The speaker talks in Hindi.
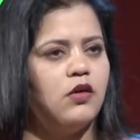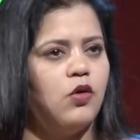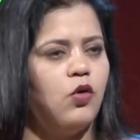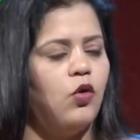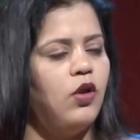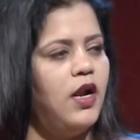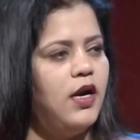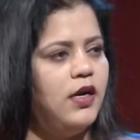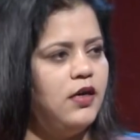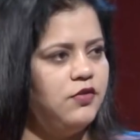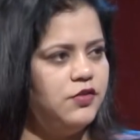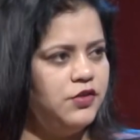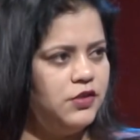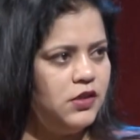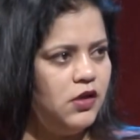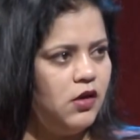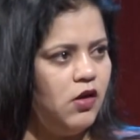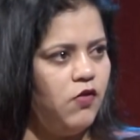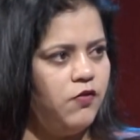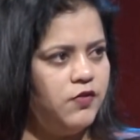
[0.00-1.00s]
कोलार
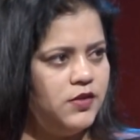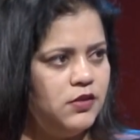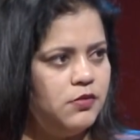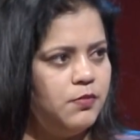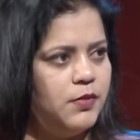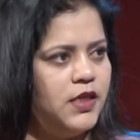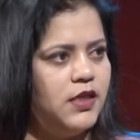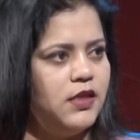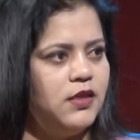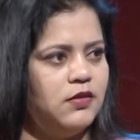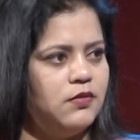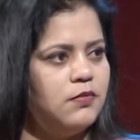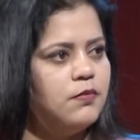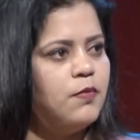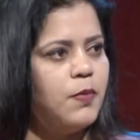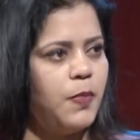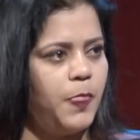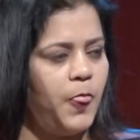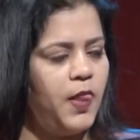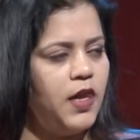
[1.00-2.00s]
डिविजनल ऑफिस में
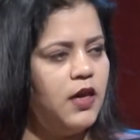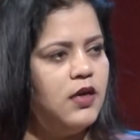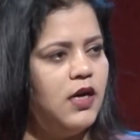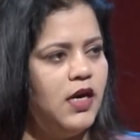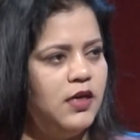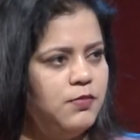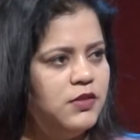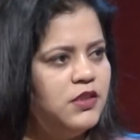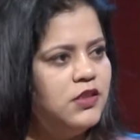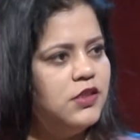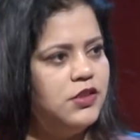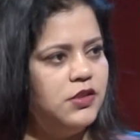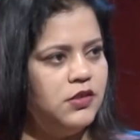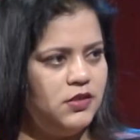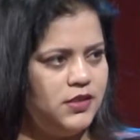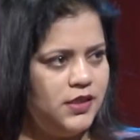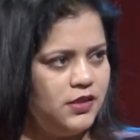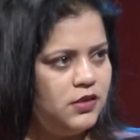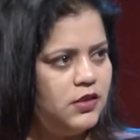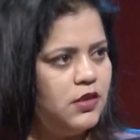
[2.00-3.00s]
एडमिनिस्ट्रेशन
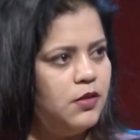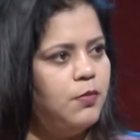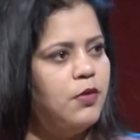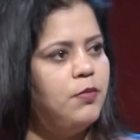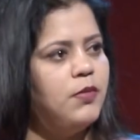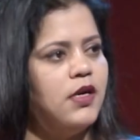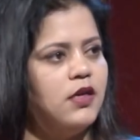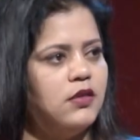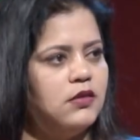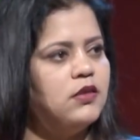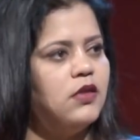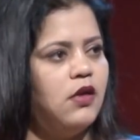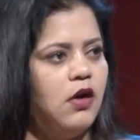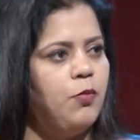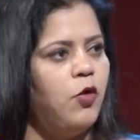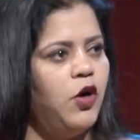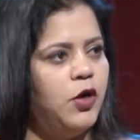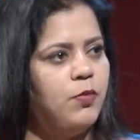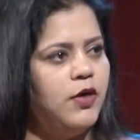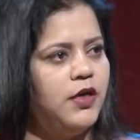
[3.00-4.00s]
हम्म, हम्म। सेक्शन में मेरा
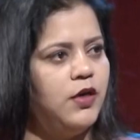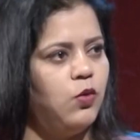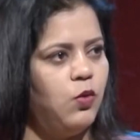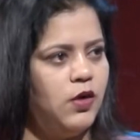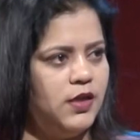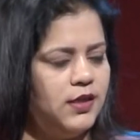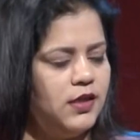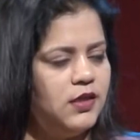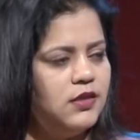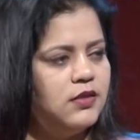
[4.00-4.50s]
अपॉइंटमेंट हुआ था